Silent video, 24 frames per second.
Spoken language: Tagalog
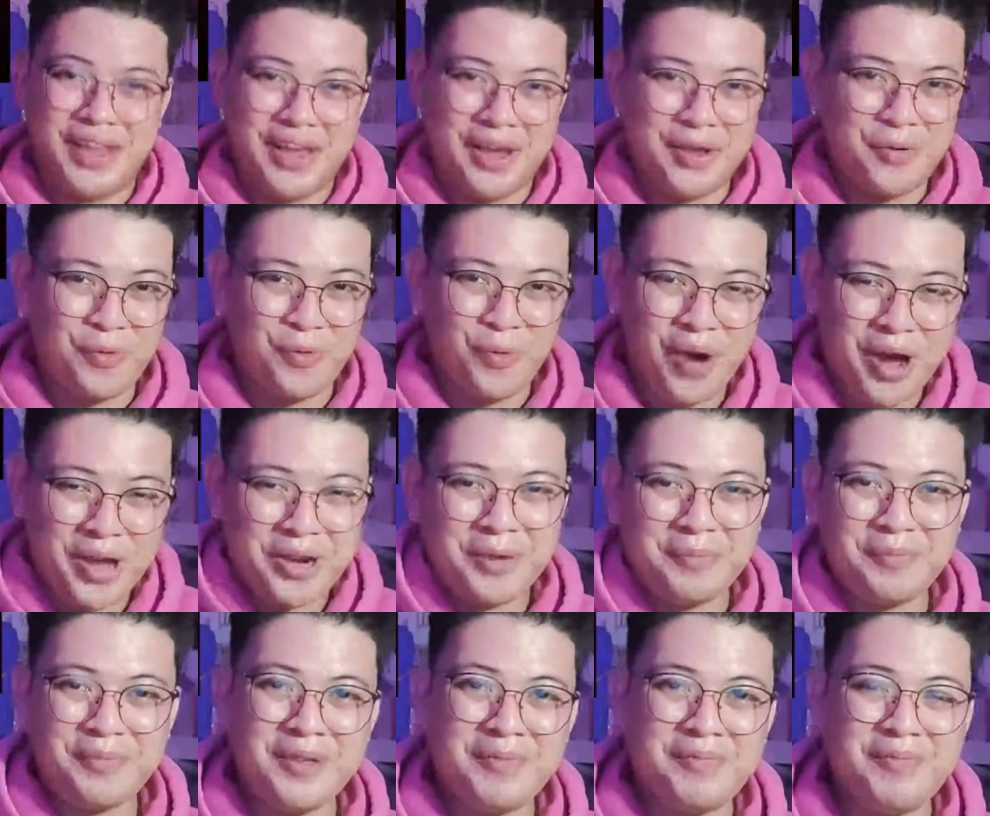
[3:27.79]
And one
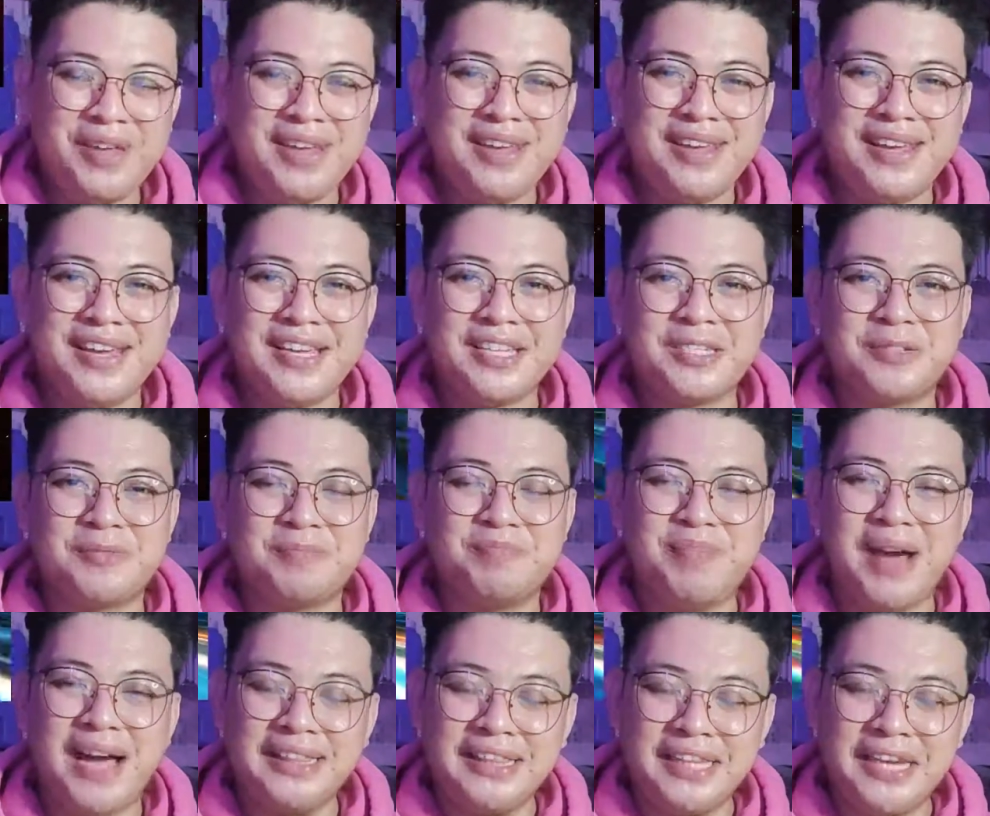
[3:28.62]
of the biggest
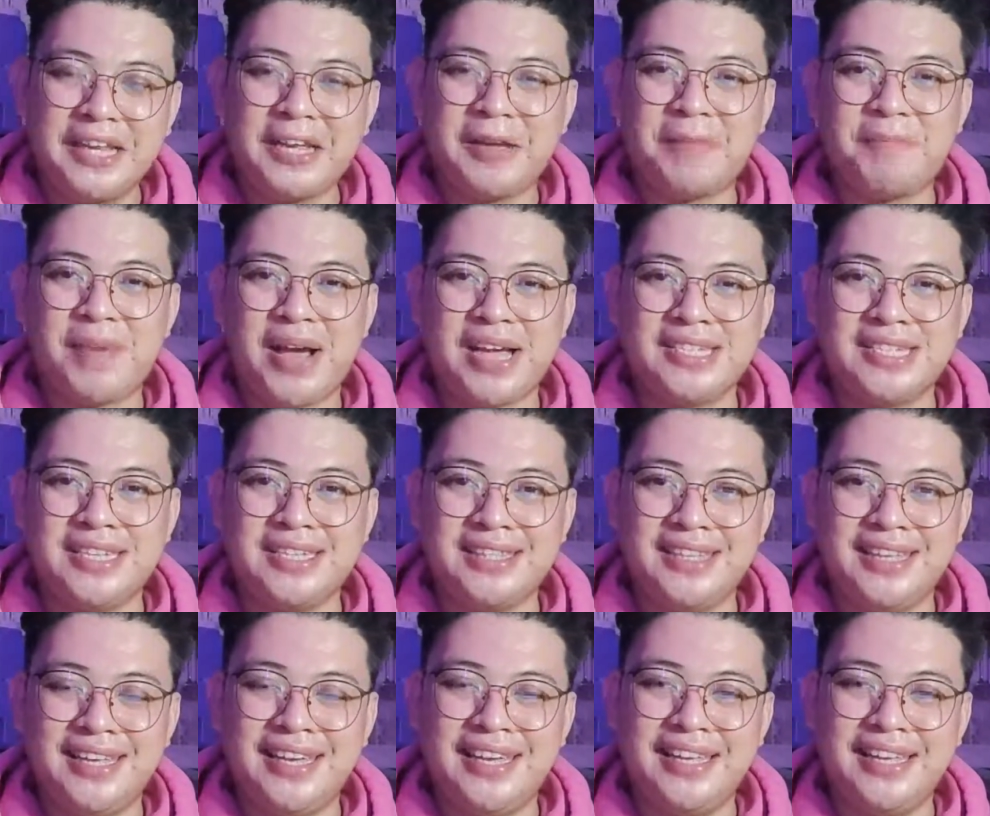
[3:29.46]
battery capacity